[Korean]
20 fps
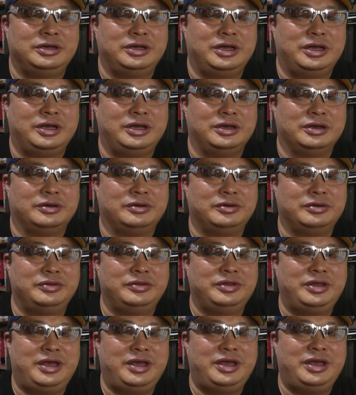예,
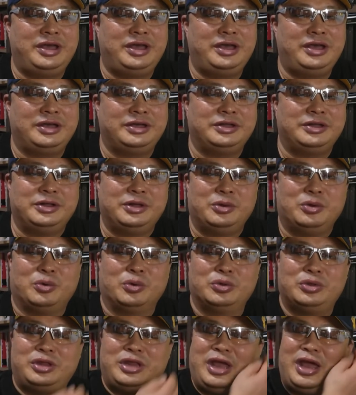그런데
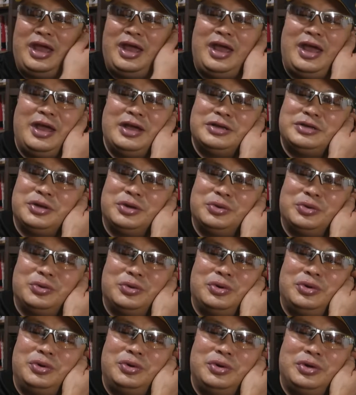
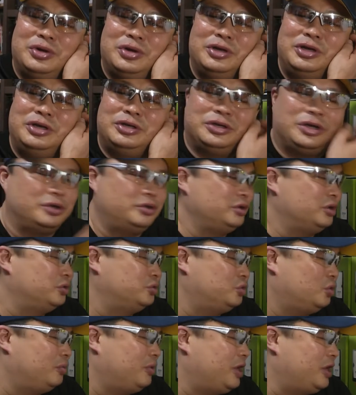그때에서도 이천 년
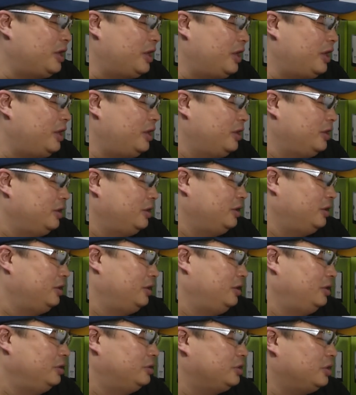초반에
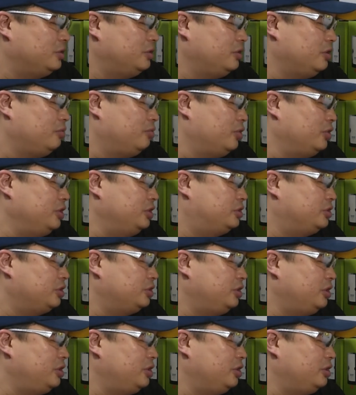이천 년 뭐
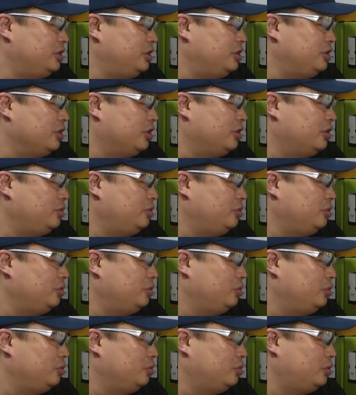이천일 년 이 년
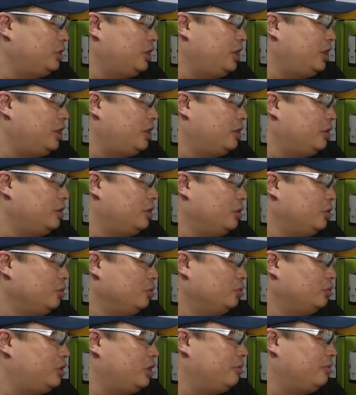그때,
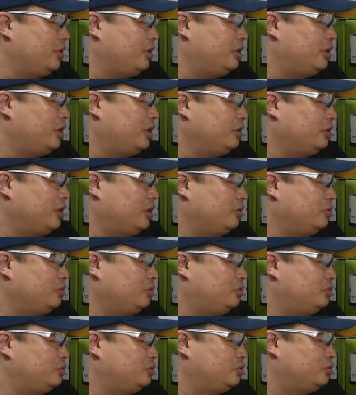그때만
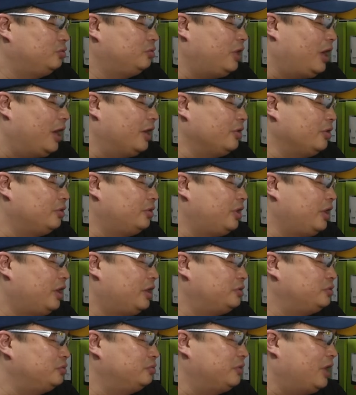하더라도 조금
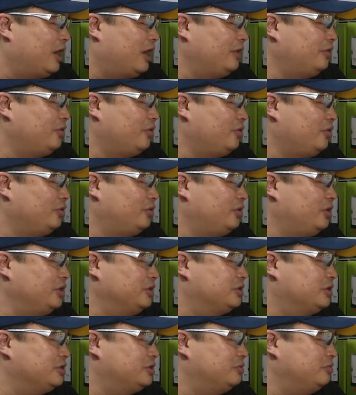가격대가 좀 나갔던 것들이
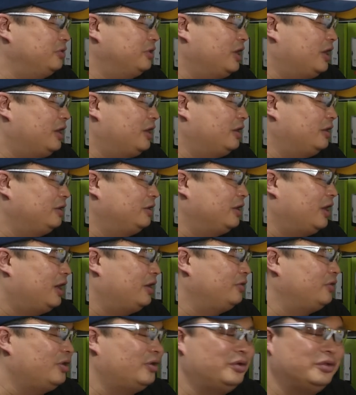있었습니다.
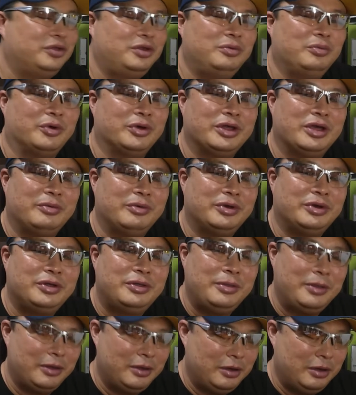나갔던 것들이 뭐냐면은,